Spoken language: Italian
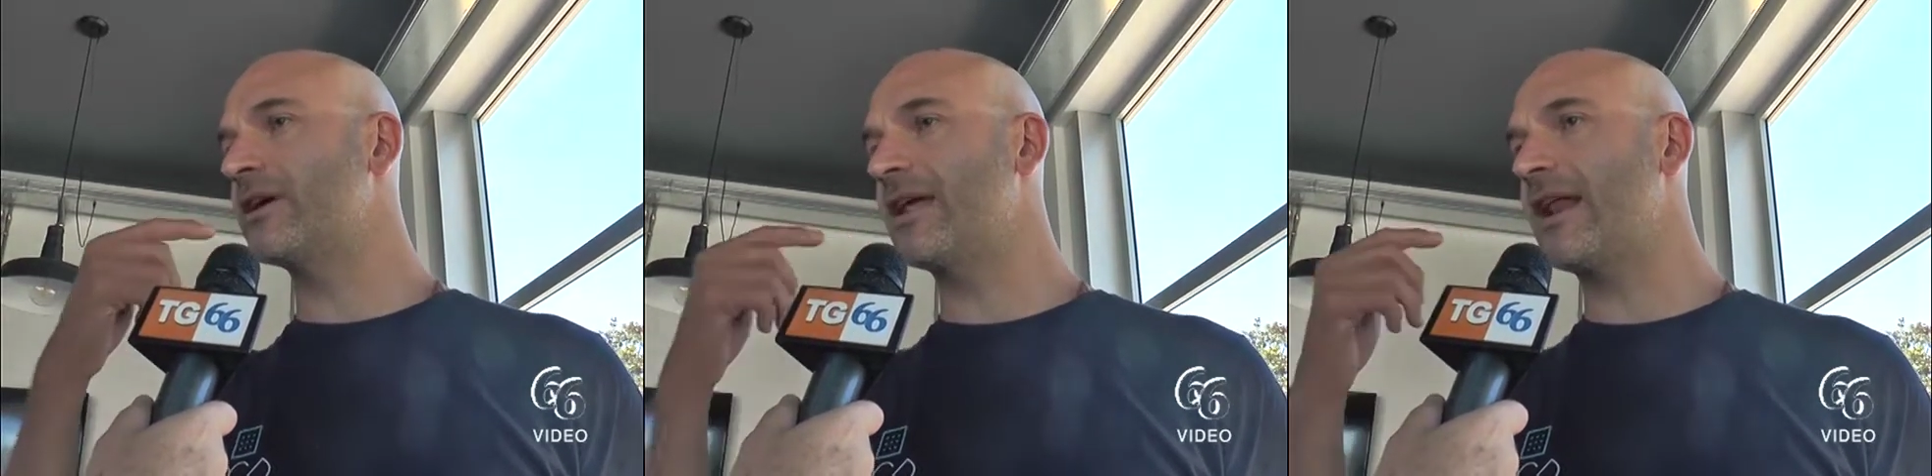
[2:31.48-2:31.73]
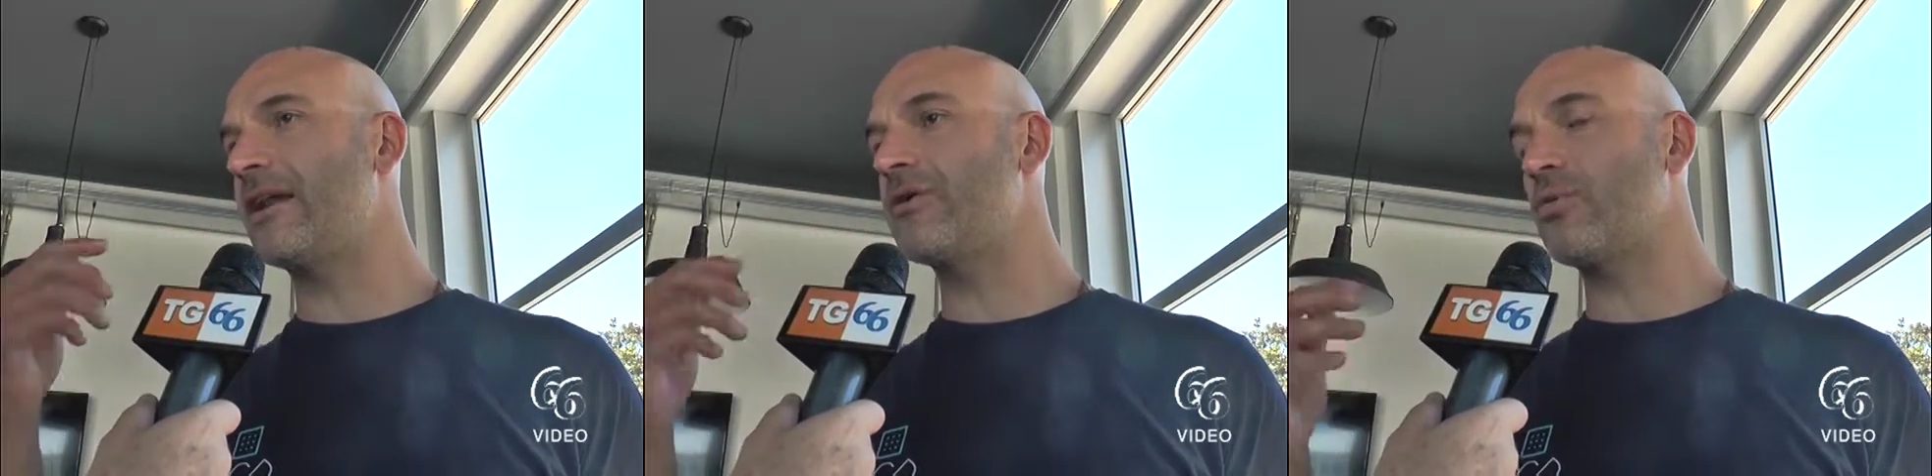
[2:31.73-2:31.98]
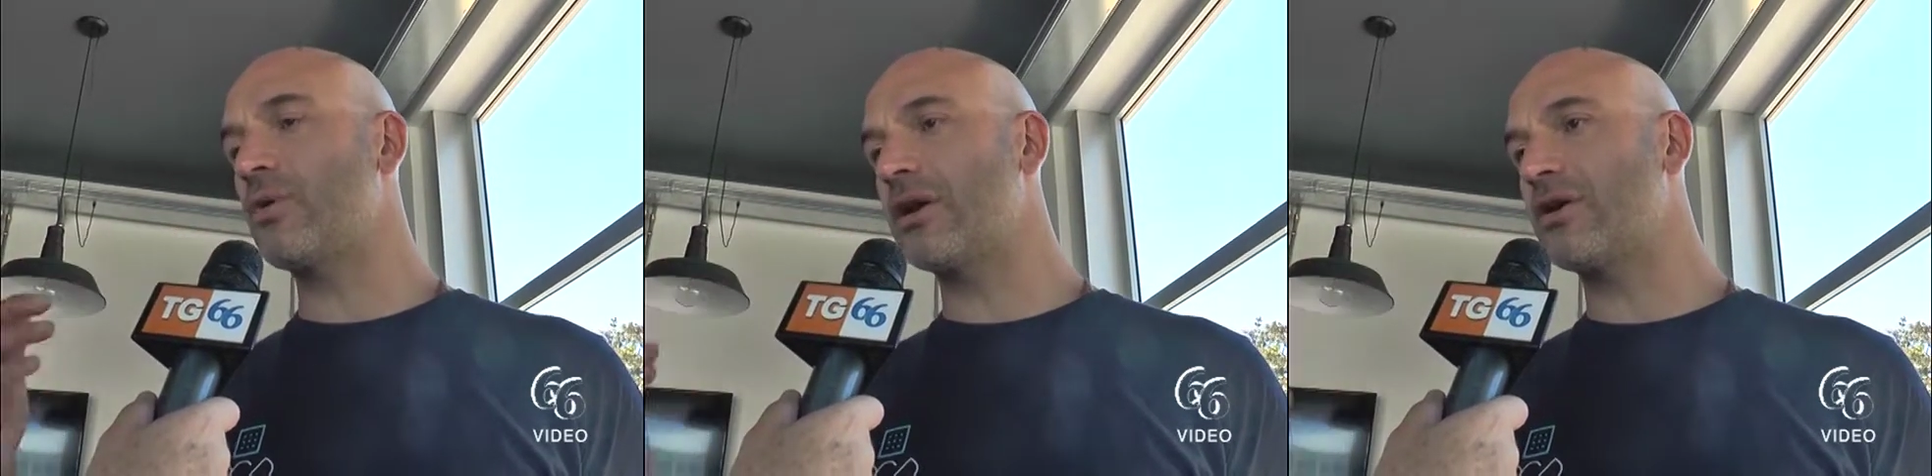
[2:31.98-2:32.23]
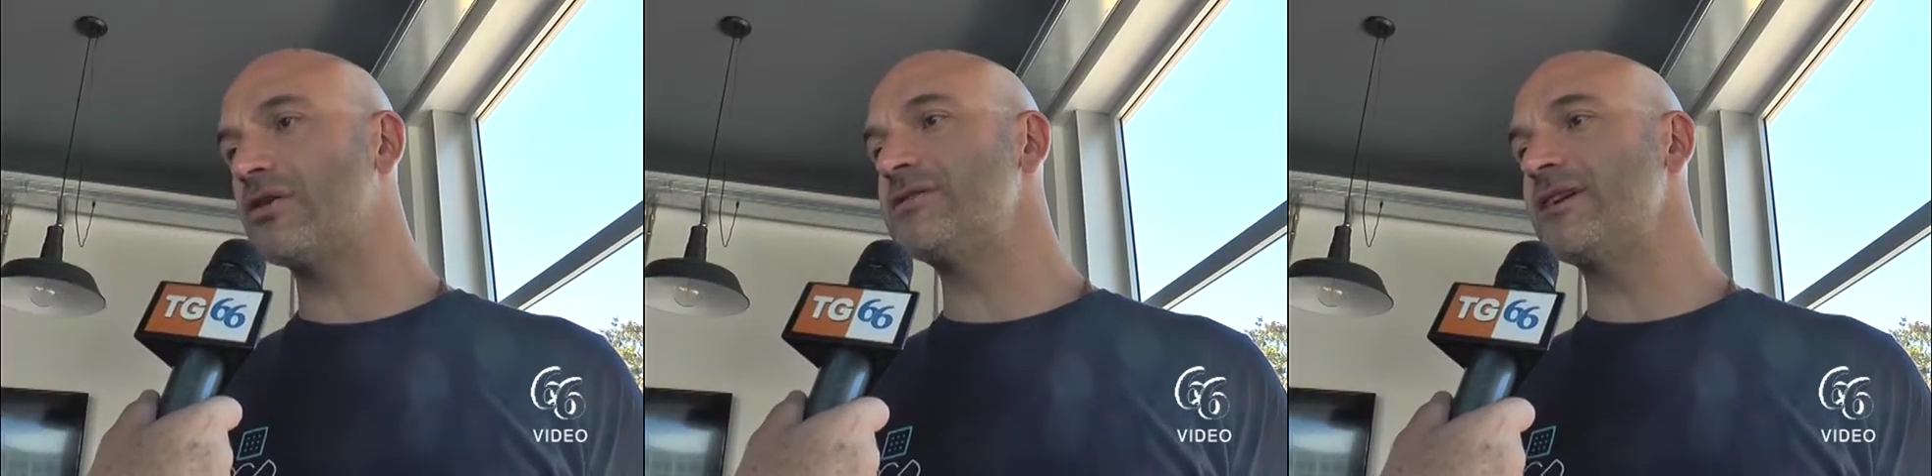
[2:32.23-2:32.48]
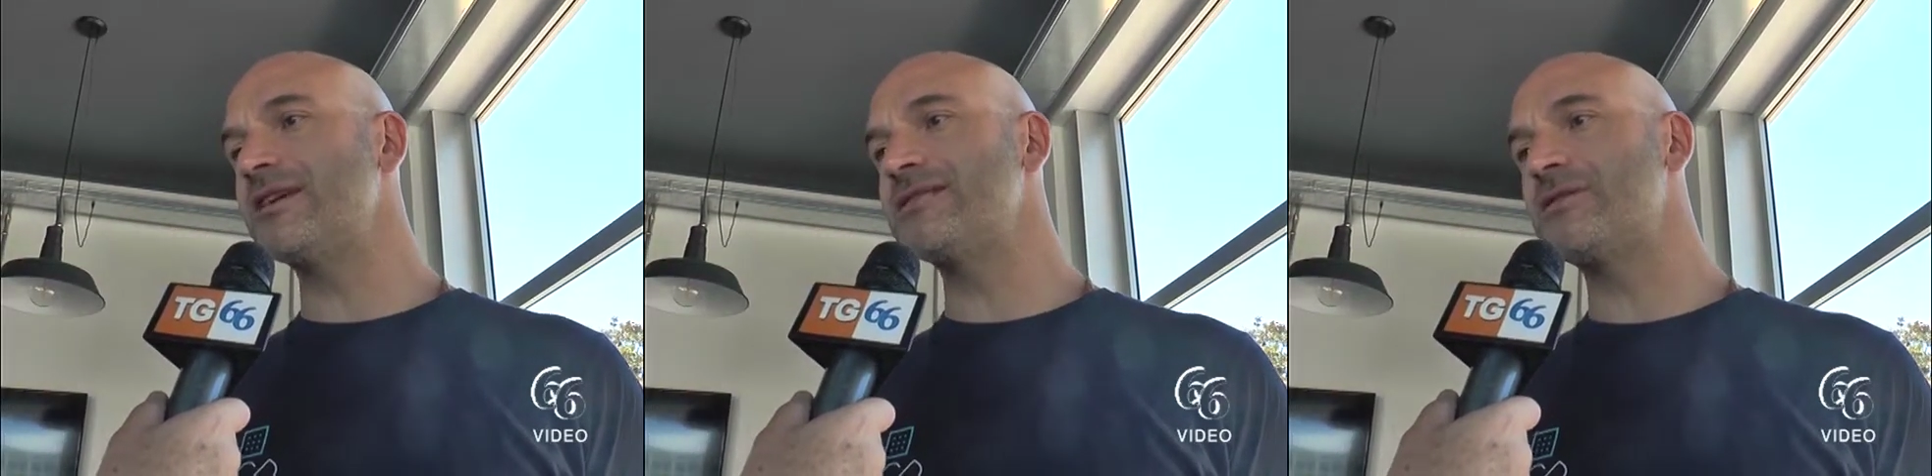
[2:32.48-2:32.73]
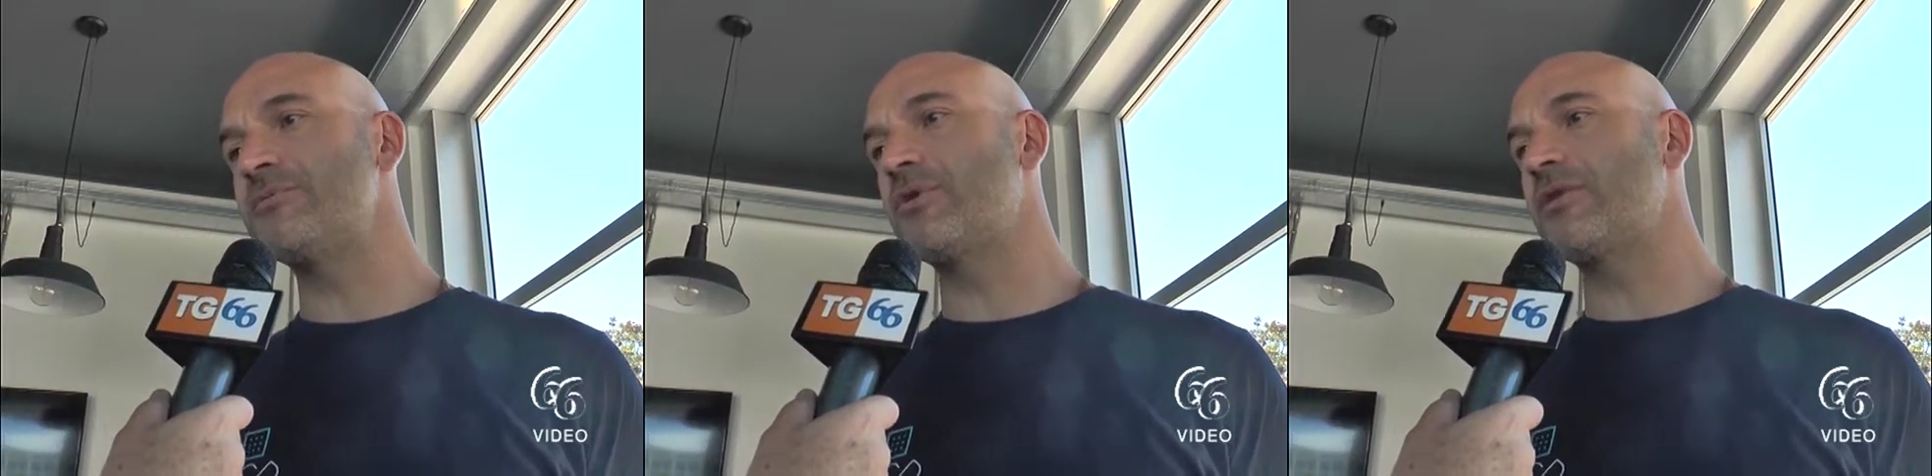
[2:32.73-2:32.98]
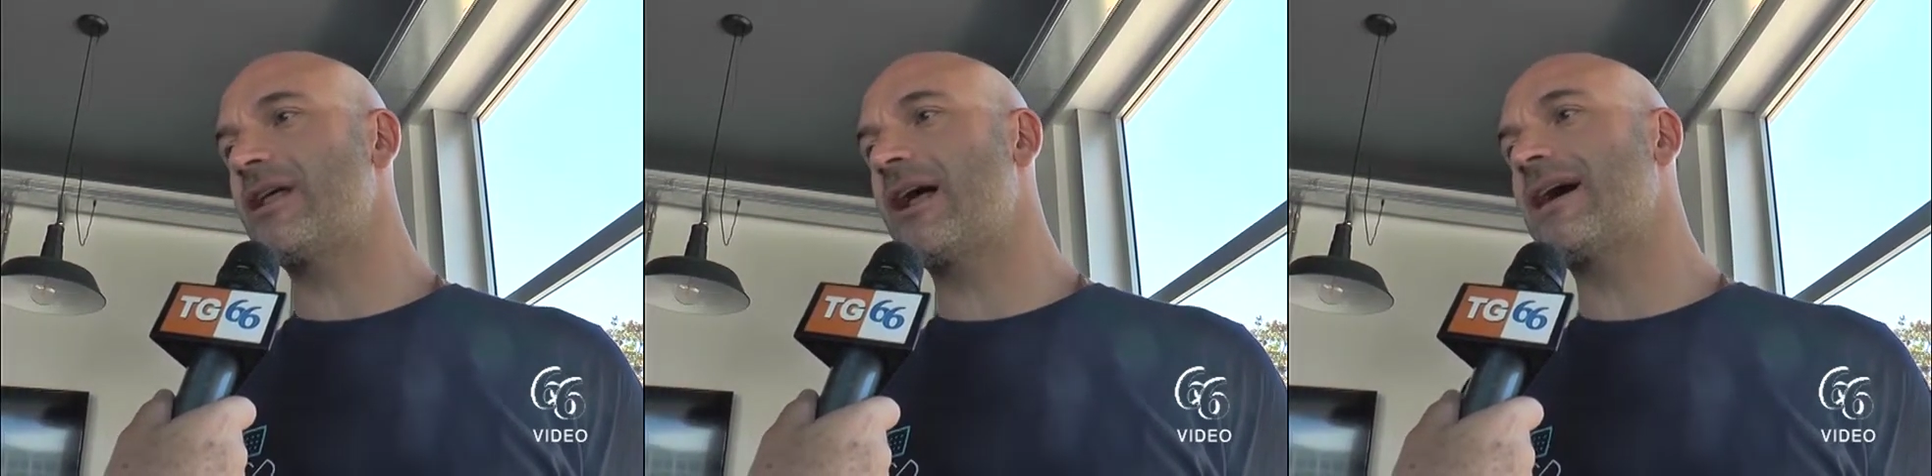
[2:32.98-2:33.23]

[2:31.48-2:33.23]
In vista della nuova stagione, infine,